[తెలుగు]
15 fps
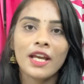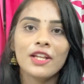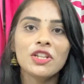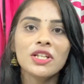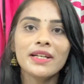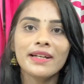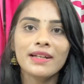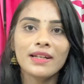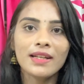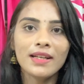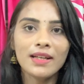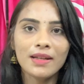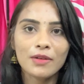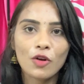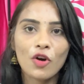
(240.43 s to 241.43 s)
ఎందుకంటే
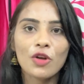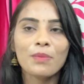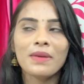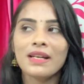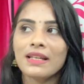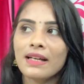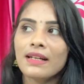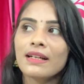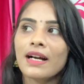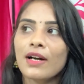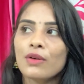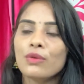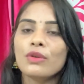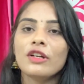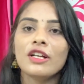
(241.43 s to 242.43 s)
నార్మల్గా
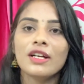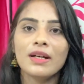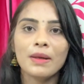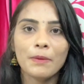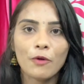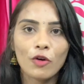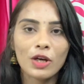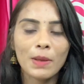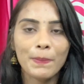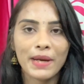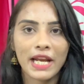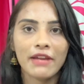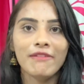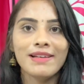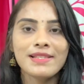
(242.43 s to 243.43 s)
కాకుండా ఒక
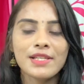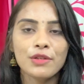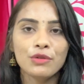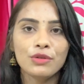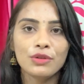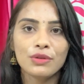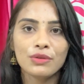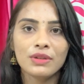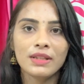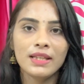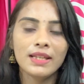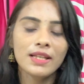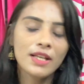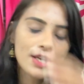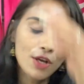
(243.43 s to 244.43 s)
ప్రైవసీ
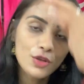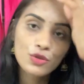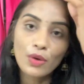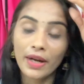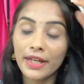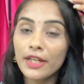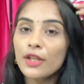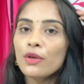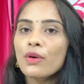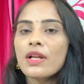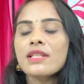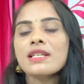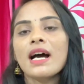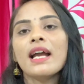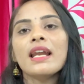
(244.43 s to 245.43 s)
ఉంటుంది సో అన్నీ
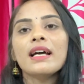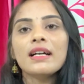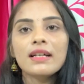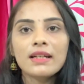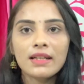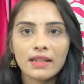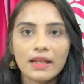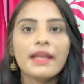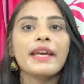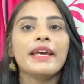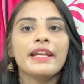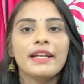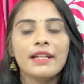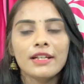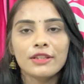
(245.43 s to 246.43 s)
కూడా చాలా
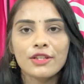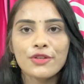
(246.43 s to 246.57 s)
కేరింగ్గా